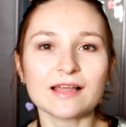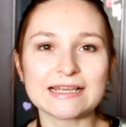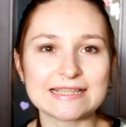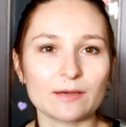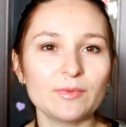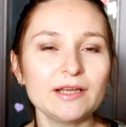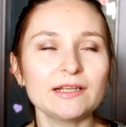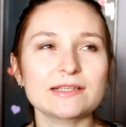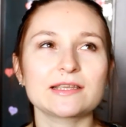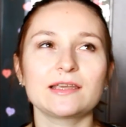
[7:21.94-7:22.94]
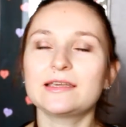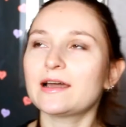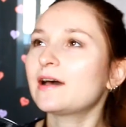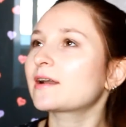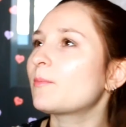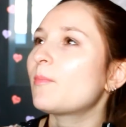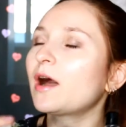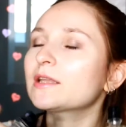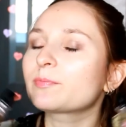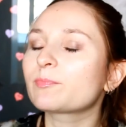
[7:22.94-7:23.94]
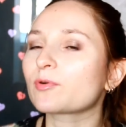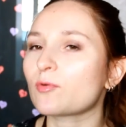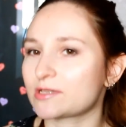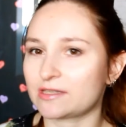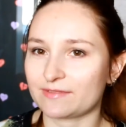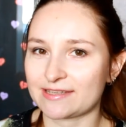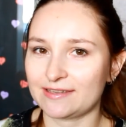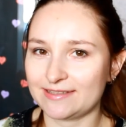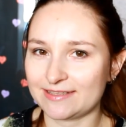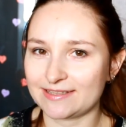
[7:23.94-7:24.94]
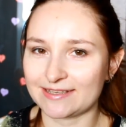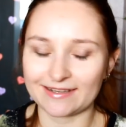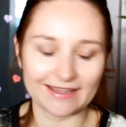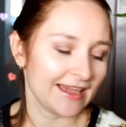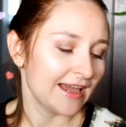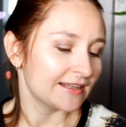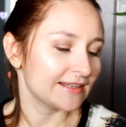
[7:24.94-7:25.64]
классно мылятся, и аромат просто восхитительный.